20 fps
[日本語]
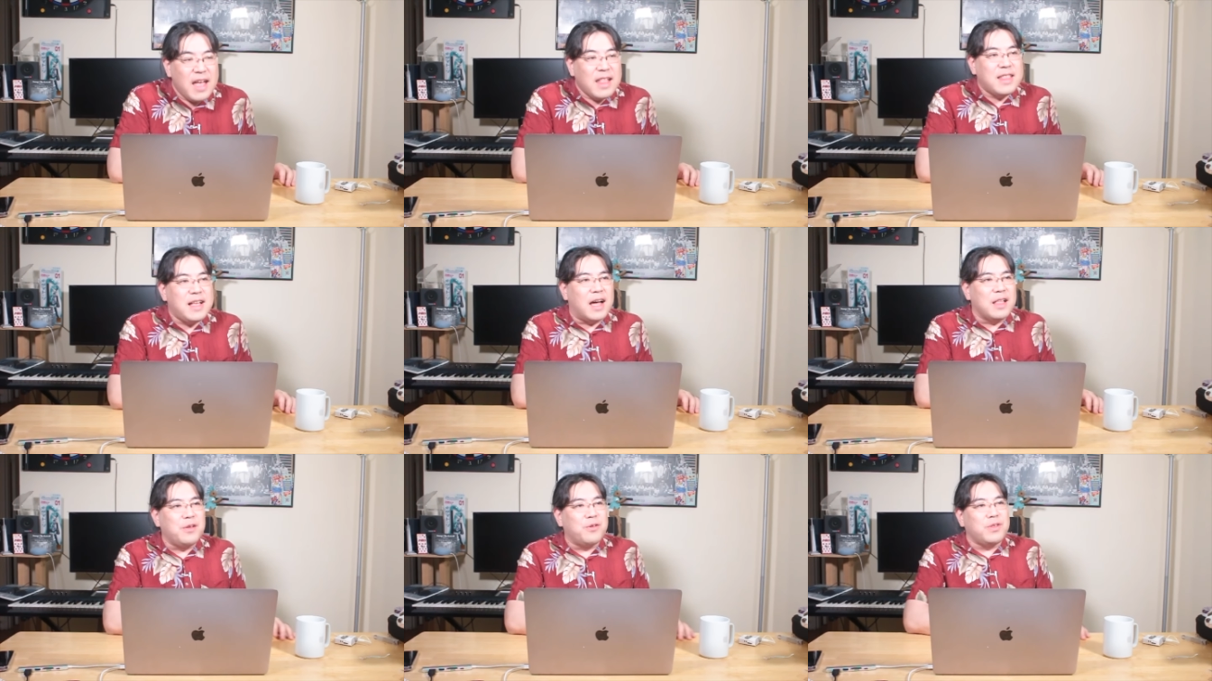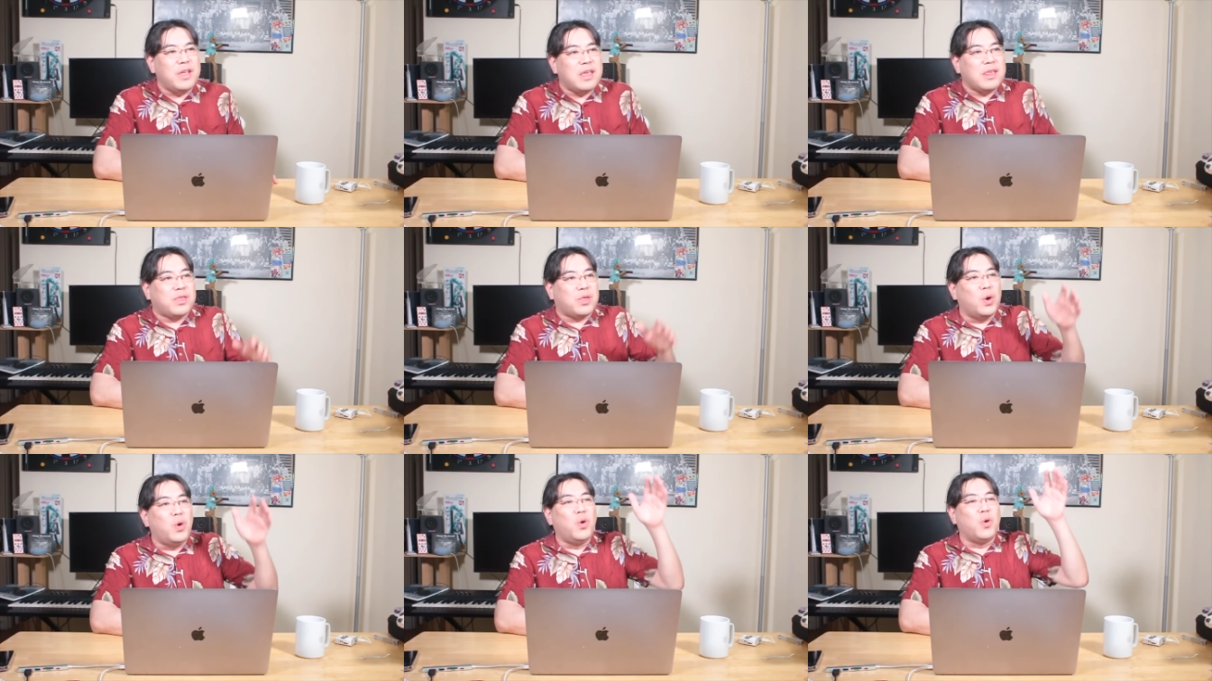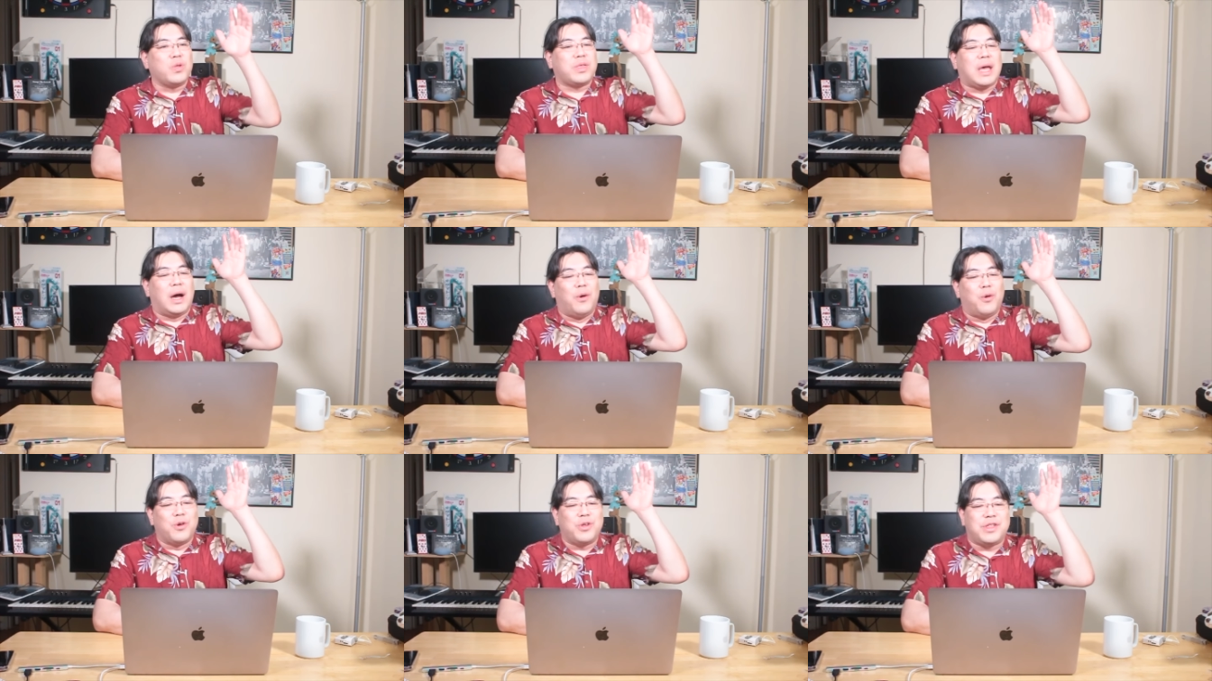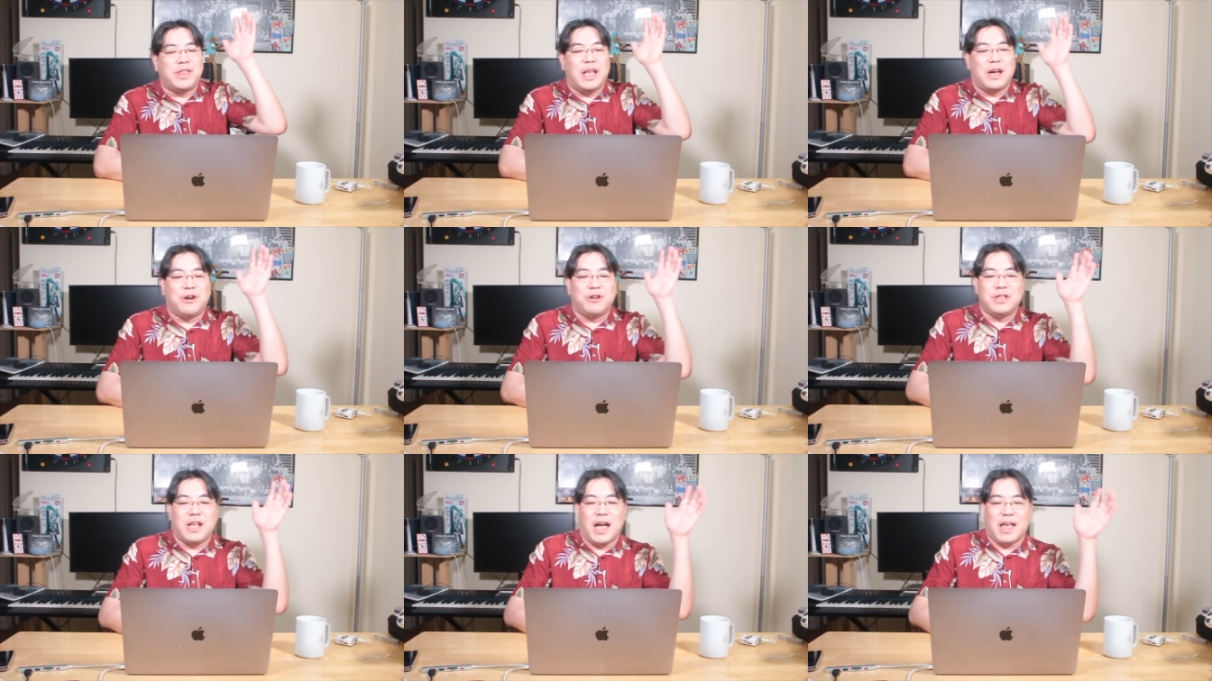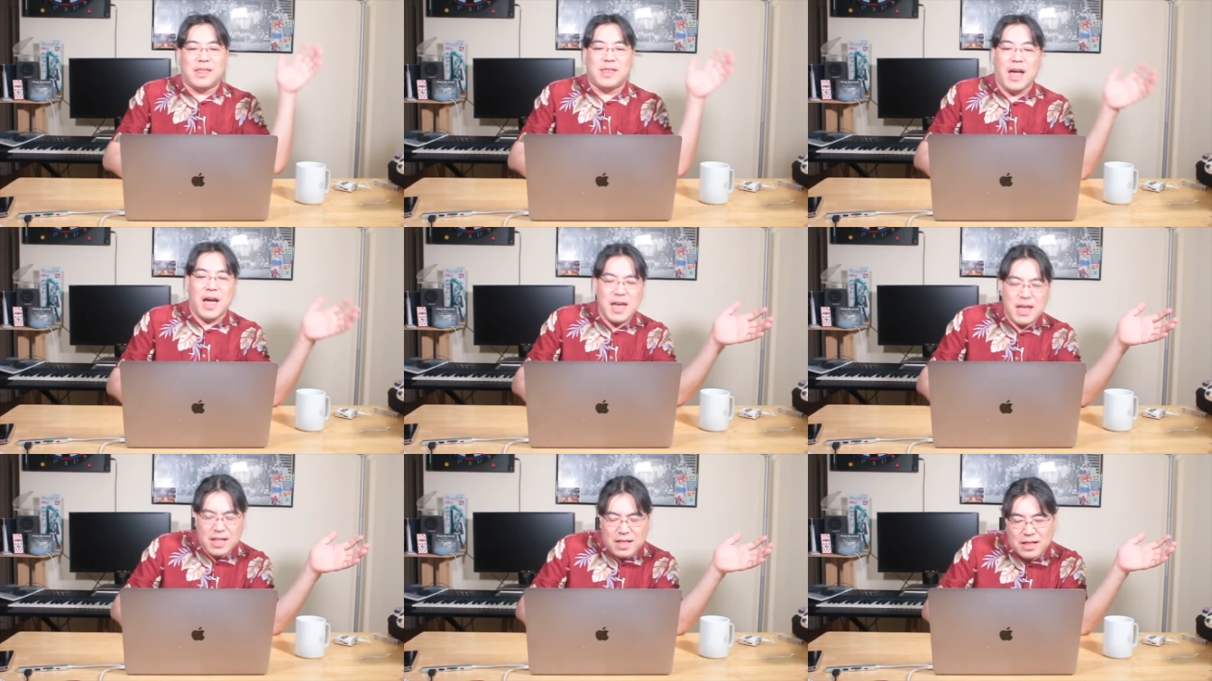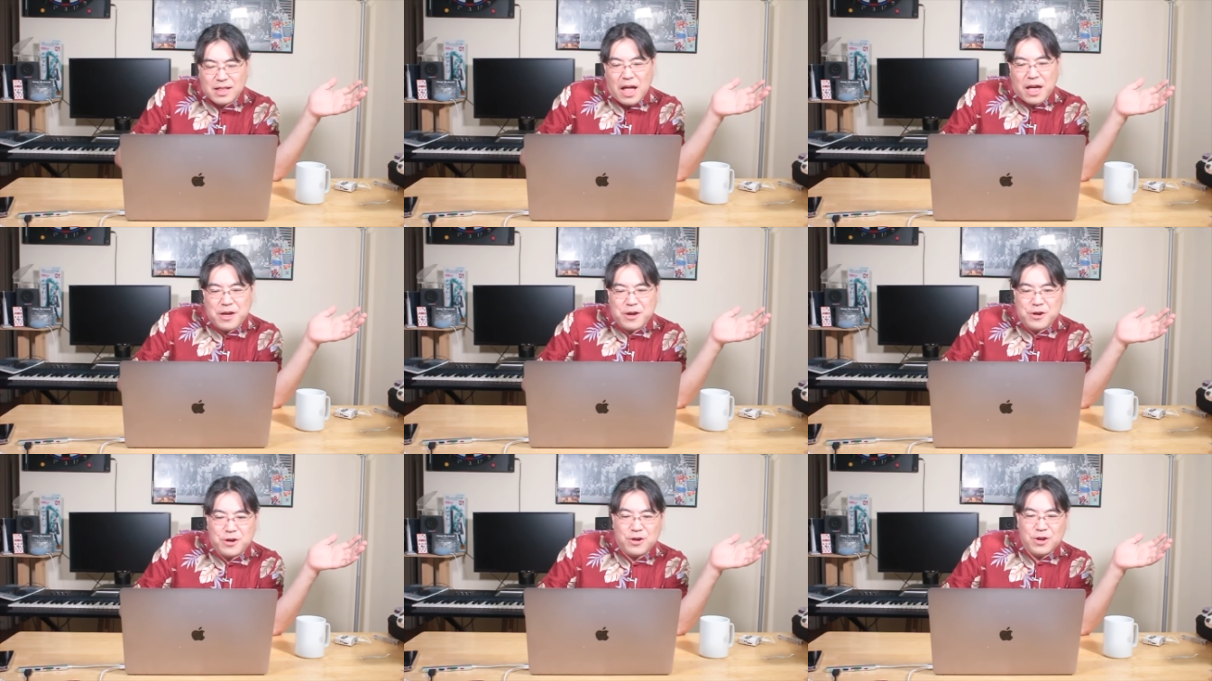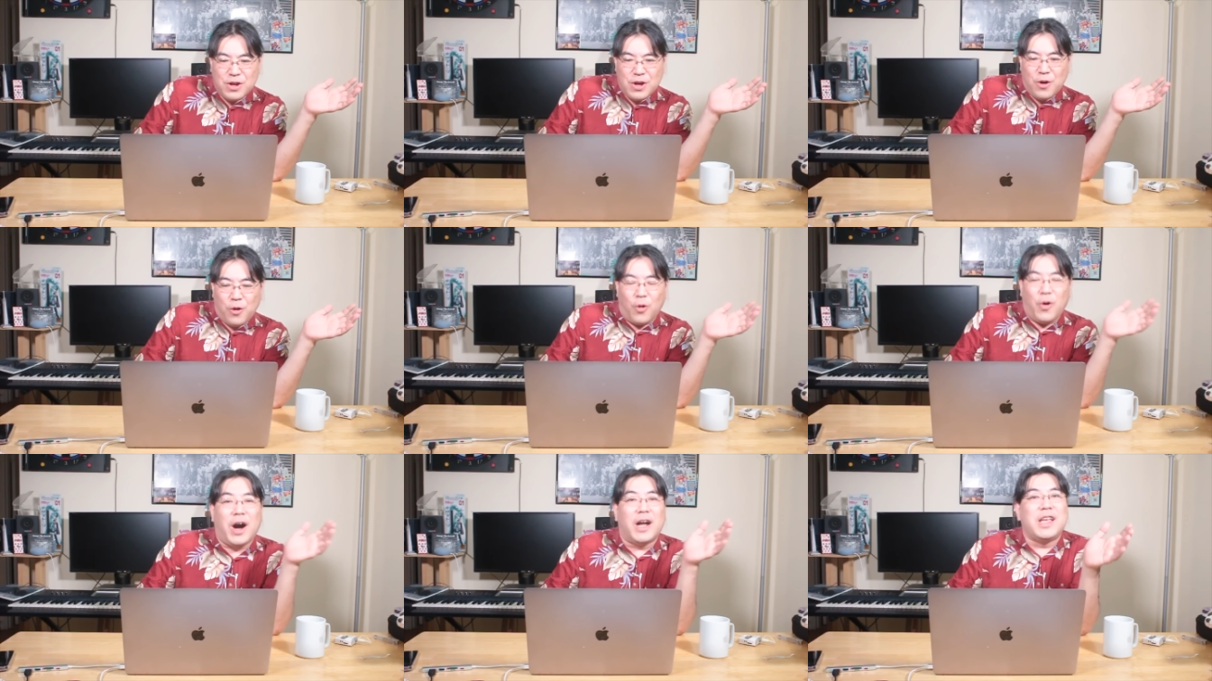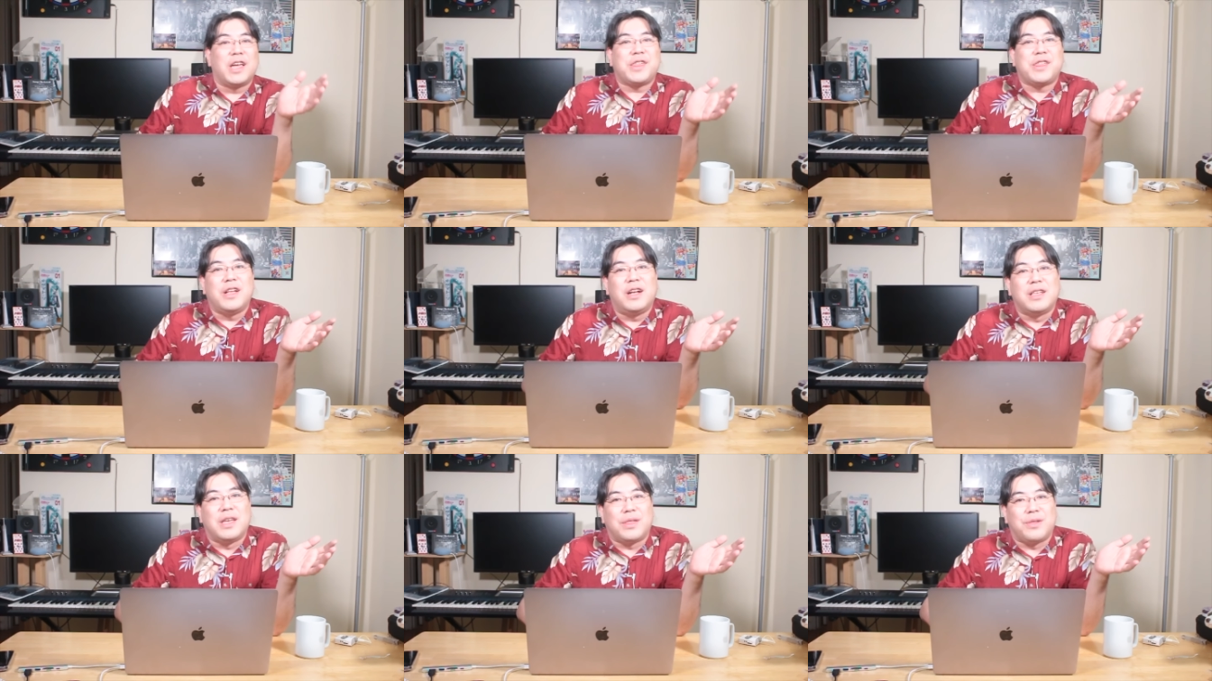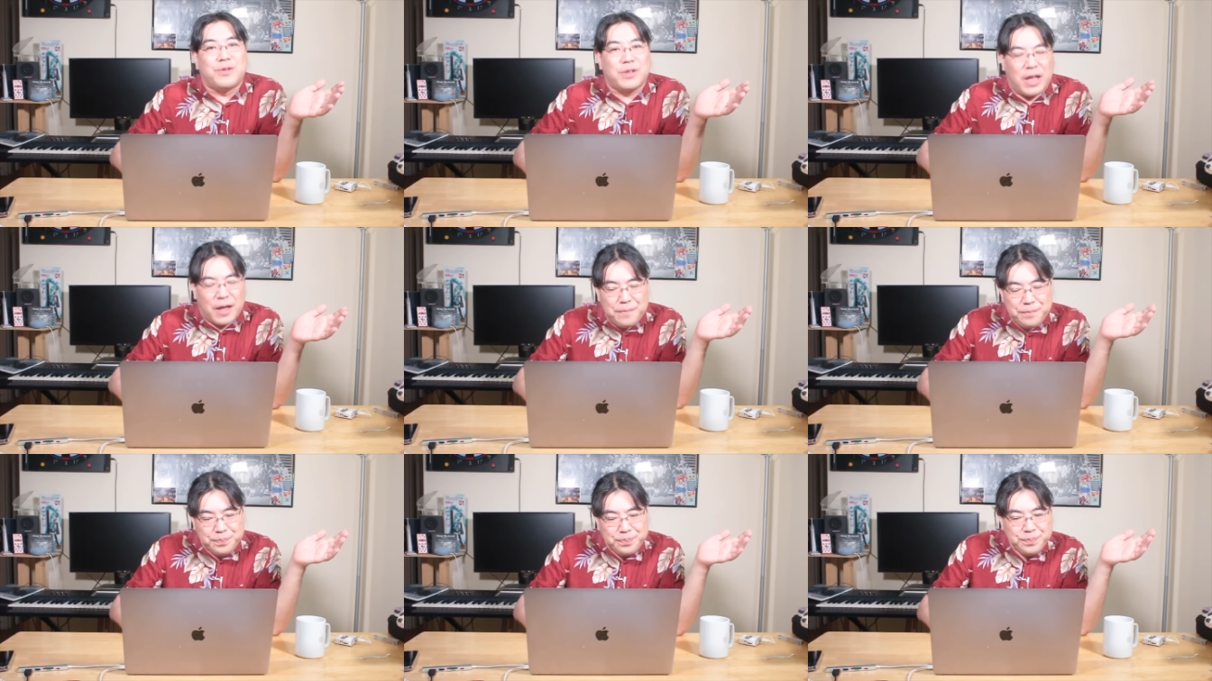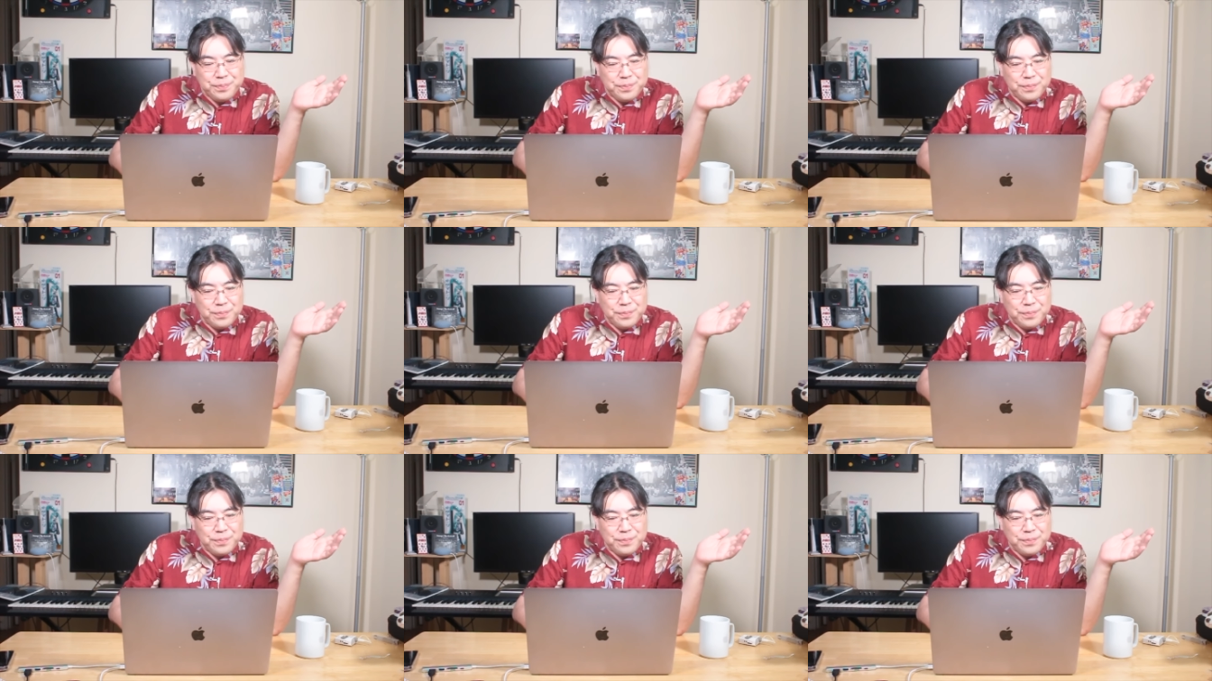なので捜査をしてくださいっていうお話なんですよね。